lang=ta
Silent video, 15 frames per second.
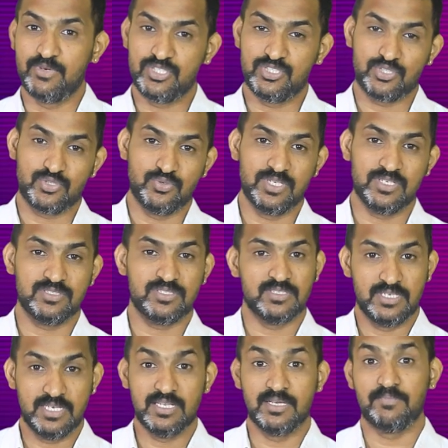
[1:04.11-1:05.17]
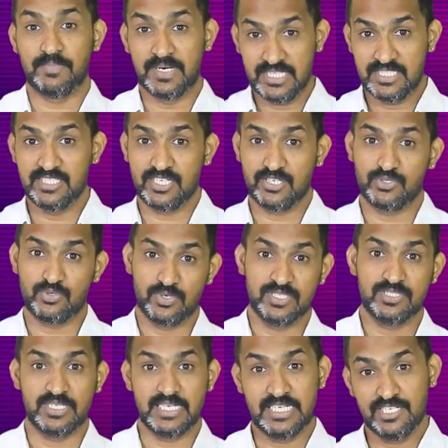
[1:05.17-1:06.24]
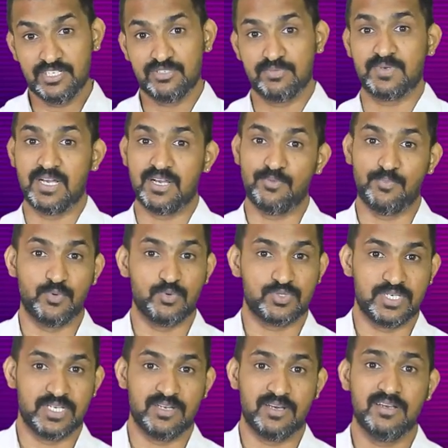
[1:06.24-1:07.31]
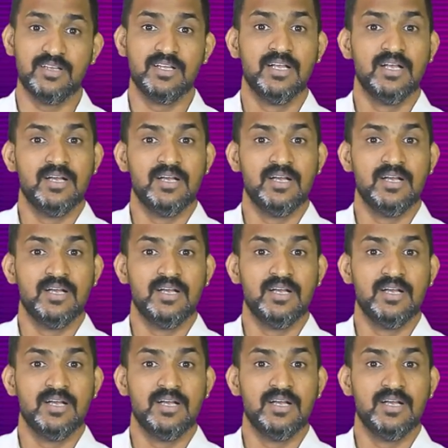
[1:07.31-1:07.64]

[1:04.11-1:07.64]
e முடித்த ஸ்டூடெண்ட்ஸ் இல்லை படிச்சுட்டு இருக்க ஸ்டூடெண்ட்ஸ் இன்டர்ன்ஷிப்காக போக செய்யலாம்